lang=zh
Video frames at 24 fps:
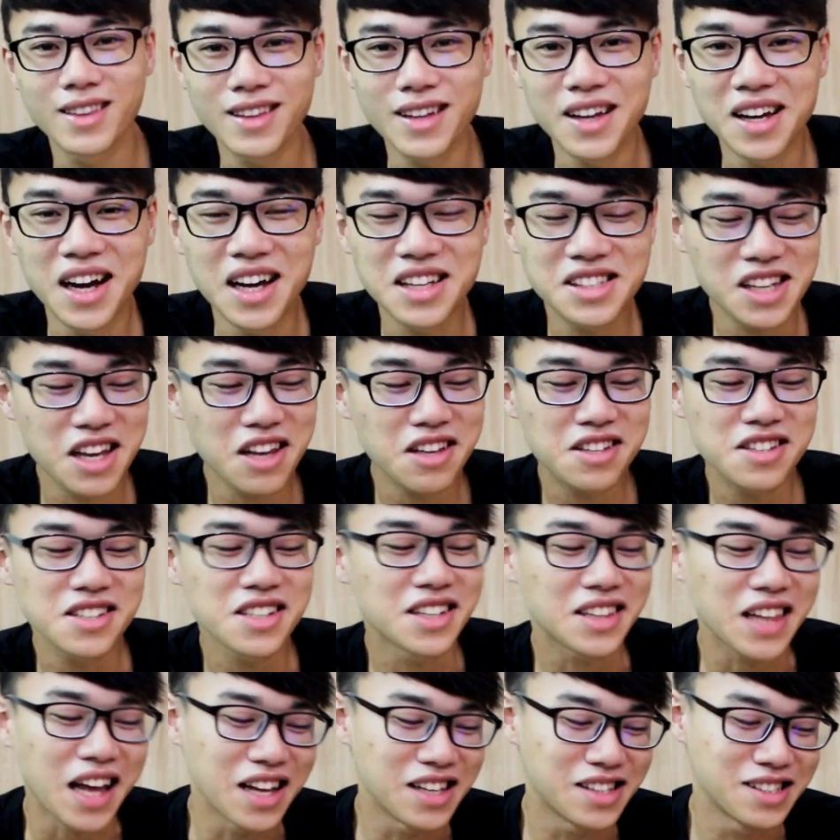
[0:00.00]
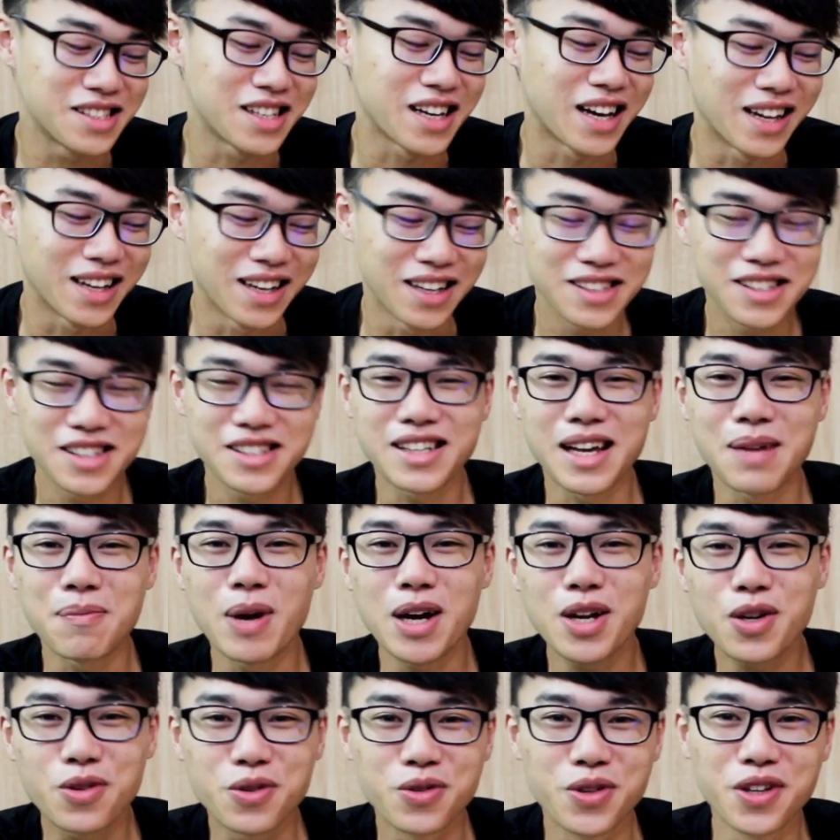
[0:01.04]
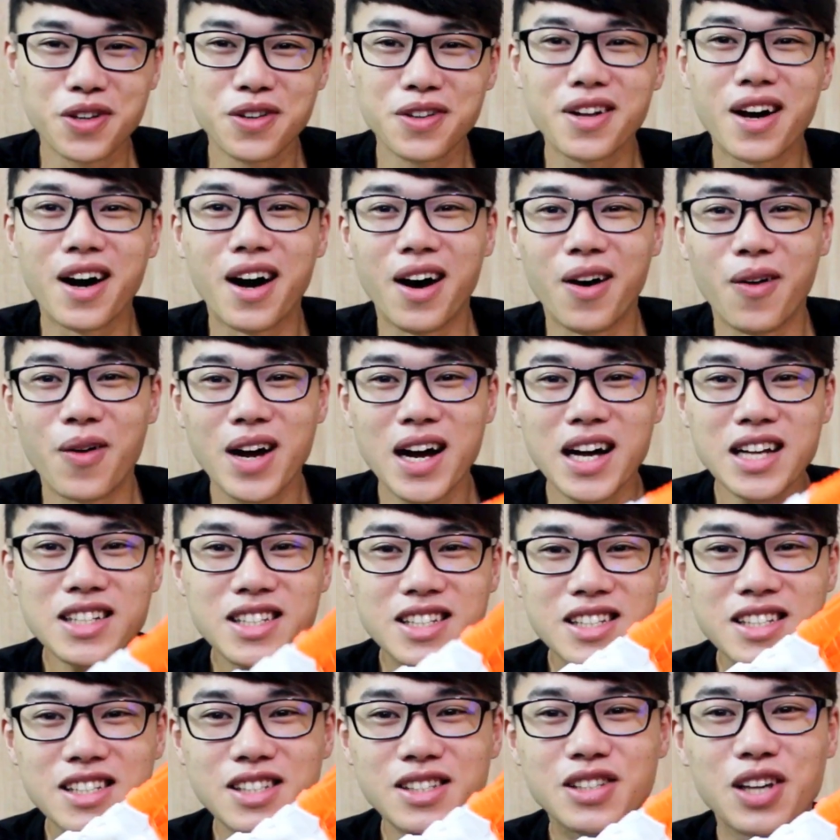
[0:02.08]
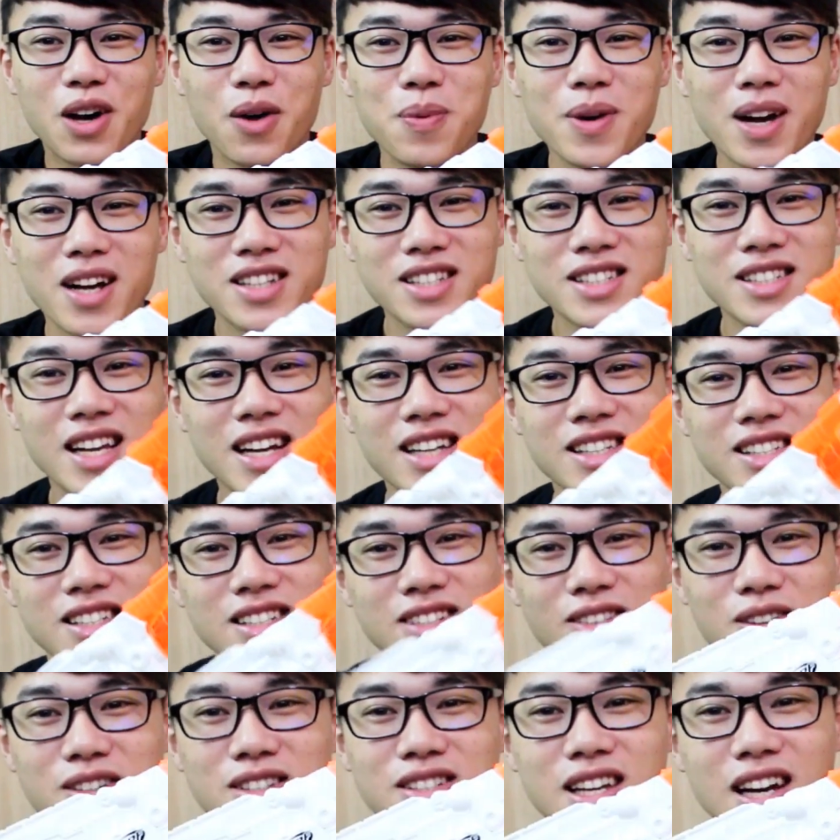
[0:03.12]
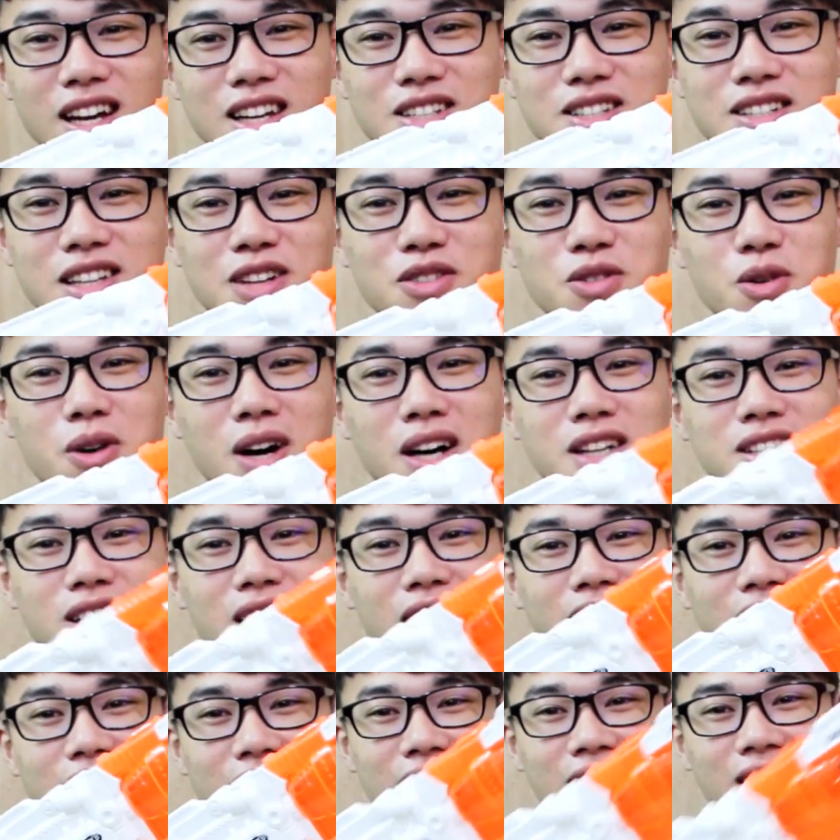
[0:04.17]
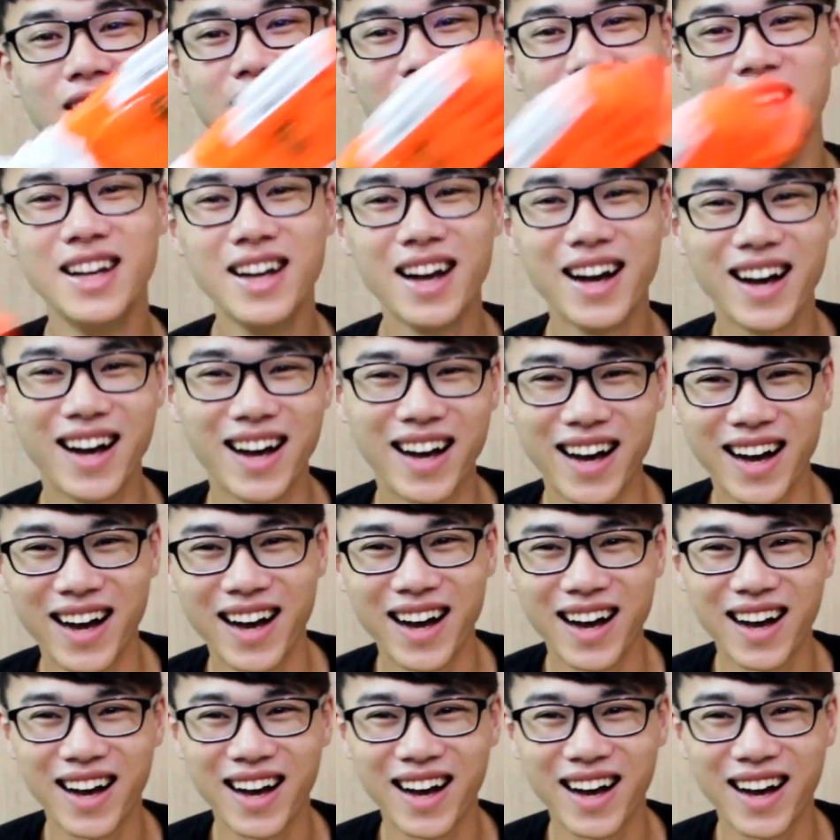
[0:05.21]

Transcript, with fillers: 那它这一次的弹夹呢，其实还蛮古溜的。哦。我刚才其实手不小心这样子用一下，它就滑下来了。